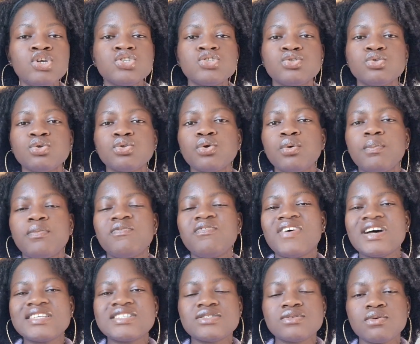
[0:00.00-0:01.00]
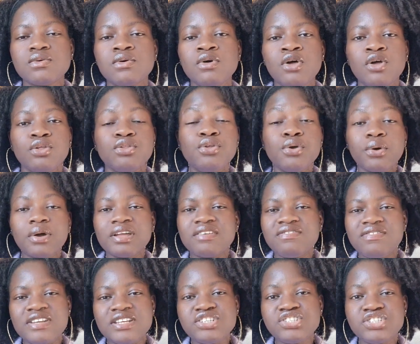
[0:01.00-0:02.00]
sur notre façon de
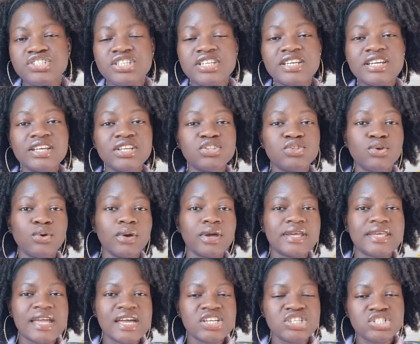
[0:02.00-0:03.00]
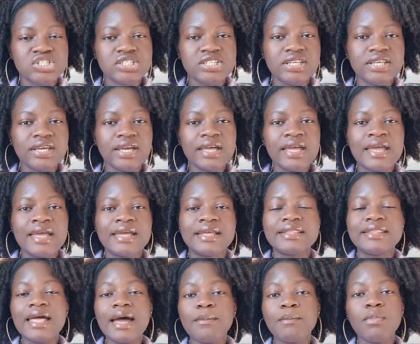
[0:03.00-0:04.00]
réfléchir, de réagir,
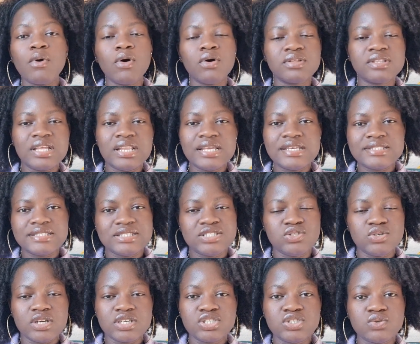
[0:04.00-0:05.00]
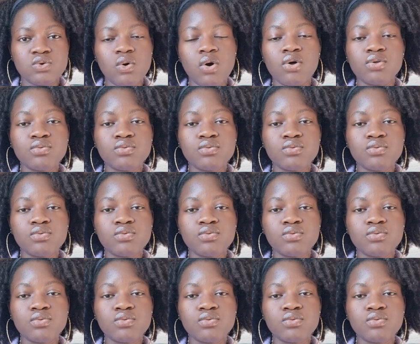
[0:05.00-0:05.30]
d'aborder les situations.